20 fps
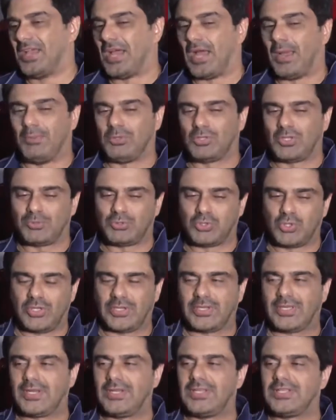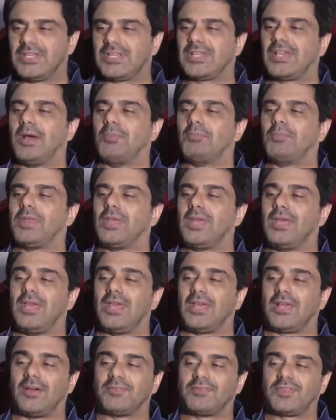अभी तो आप शुगर कर लीजिए कि हमने
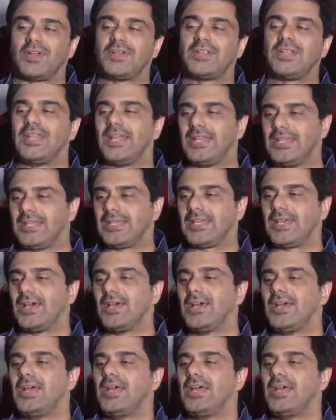एक हफ्ता डिले नहीं किया